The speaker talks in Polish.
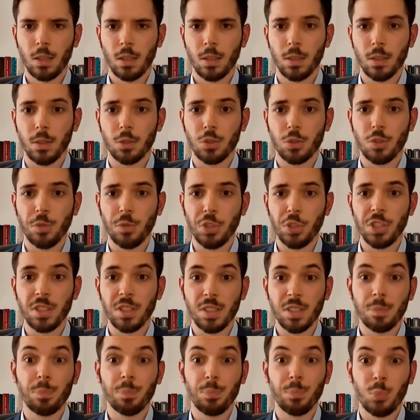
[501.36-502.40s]
Y, oczywiście
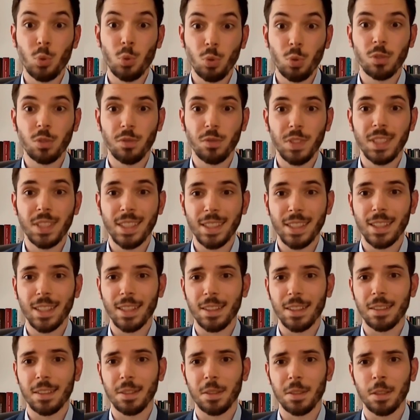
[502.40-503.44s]
z punktu
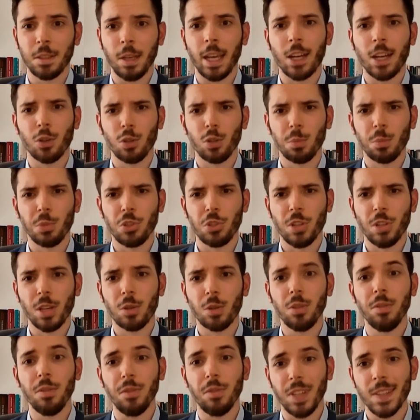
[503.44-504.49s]
widzenia
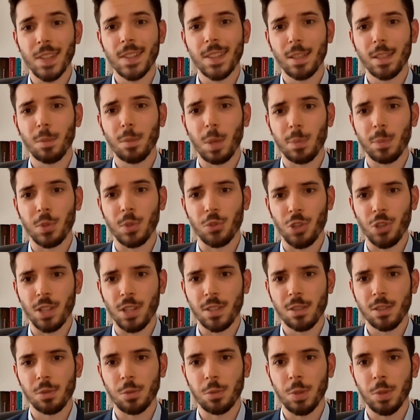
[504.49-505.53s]
ekonomicznego, im więcej mamy
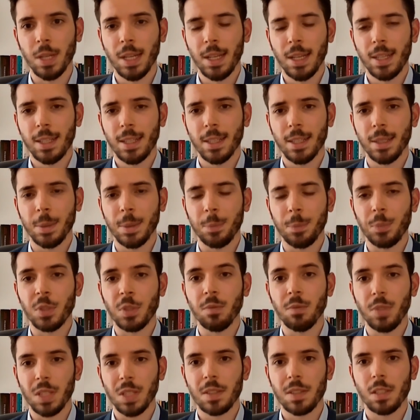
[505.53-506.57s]
czasu, y,
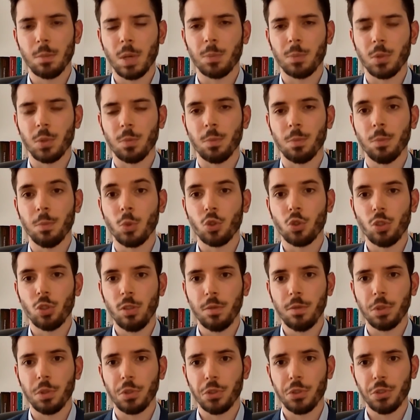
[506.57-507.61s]
tym więcej mamy
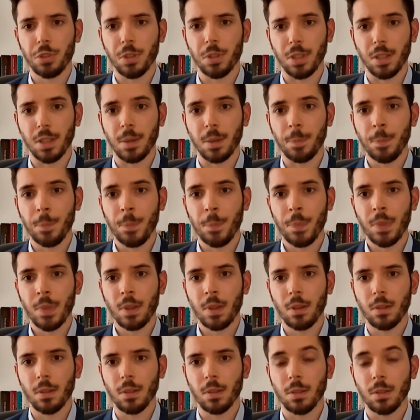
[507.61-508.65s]
możliwości na
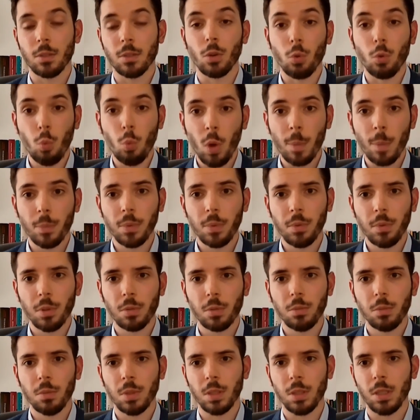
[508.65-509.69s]

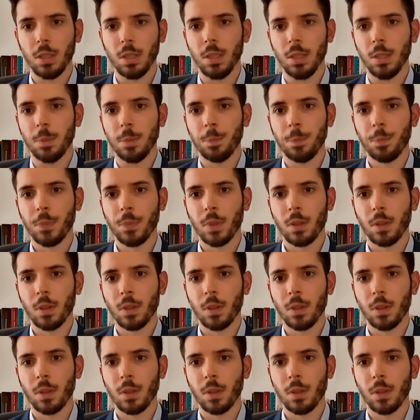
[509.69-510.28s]
dogłębną i